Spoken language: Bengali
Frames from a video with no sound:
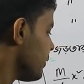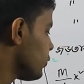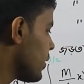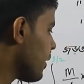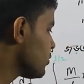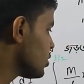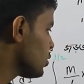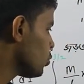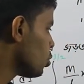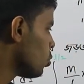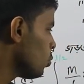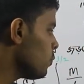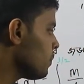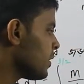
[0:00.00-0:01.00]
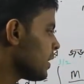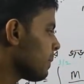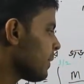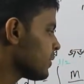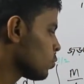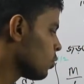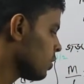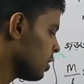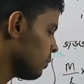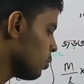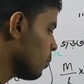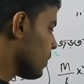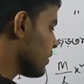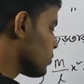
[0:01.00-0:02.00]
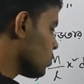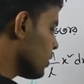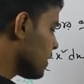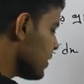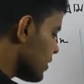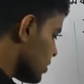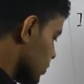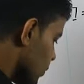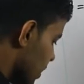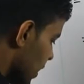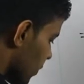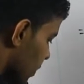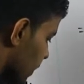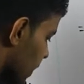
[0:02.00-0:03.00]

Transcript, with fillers: তো এখন যেটা করবো এটা প্লাস করে দিব প্লাস করলে কী আসে একটু খেয়াল করে